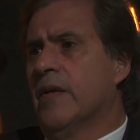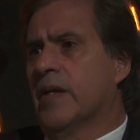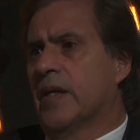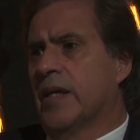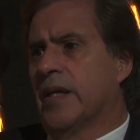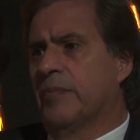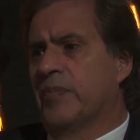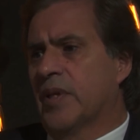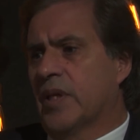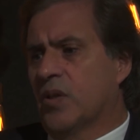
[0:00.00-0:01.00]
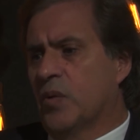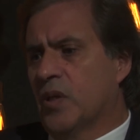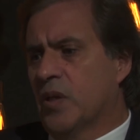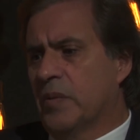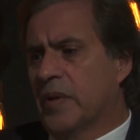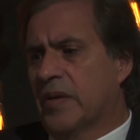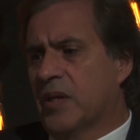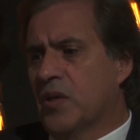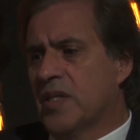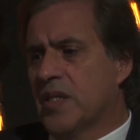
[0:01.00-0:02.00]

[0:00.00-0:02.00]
eh, que tuvieron que, ver con la